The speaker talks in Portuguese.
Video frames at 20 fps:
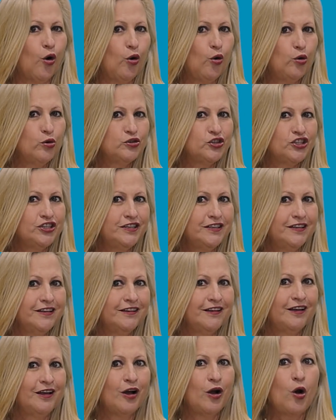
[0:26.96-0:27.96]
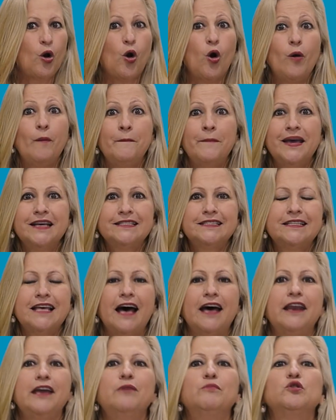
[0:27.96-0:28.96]
Hoje
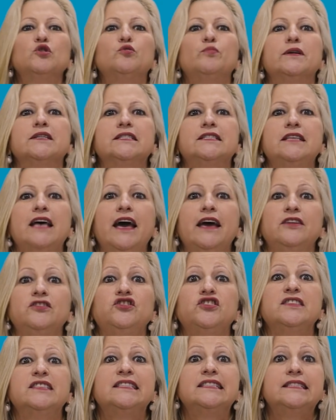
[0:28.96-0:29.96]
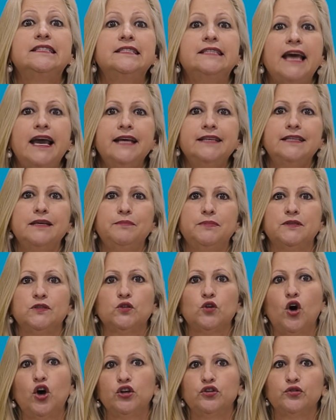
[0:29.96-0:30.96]
começaremos uma série de seis
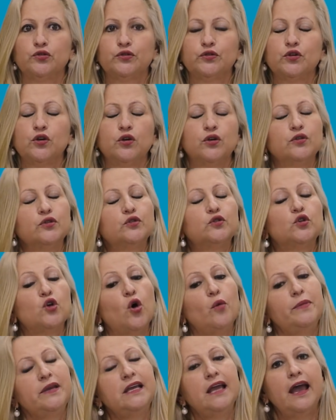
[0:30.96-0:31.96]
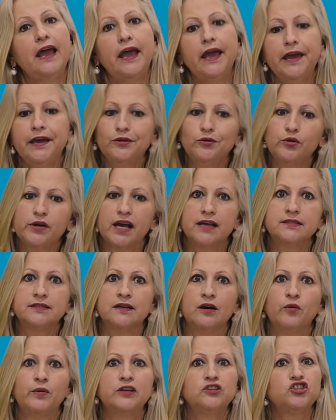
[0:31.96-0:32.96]
episódios sobre
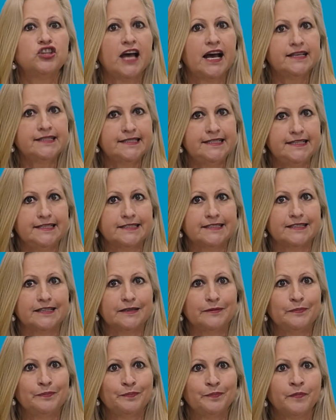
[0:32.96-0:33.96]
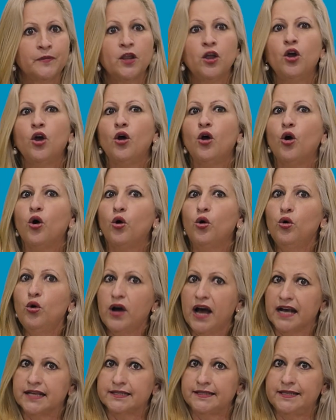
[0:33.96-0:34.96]
educação antirracista.
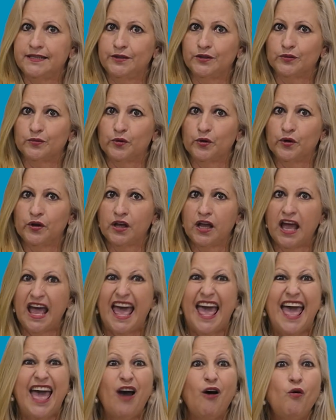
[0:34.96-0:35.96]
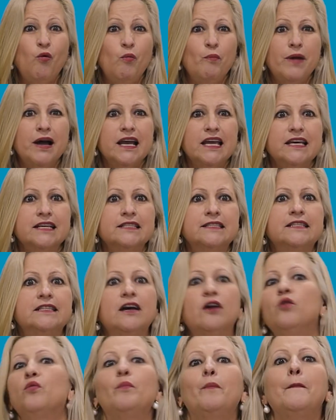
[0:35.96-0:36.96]
O racismo é uma
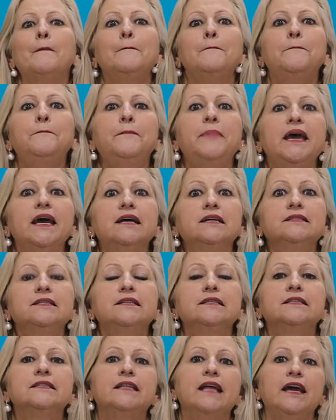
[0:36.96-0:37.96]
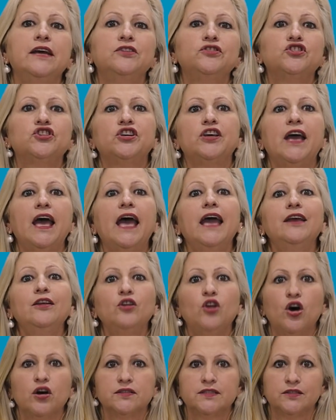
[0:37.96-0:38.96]
questão persistente
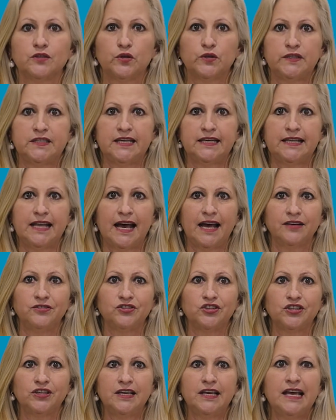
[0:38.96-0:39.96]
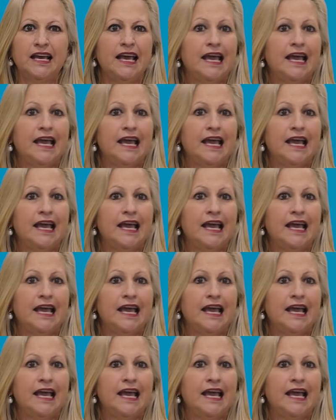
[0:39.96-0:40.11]
em nossa sociedade.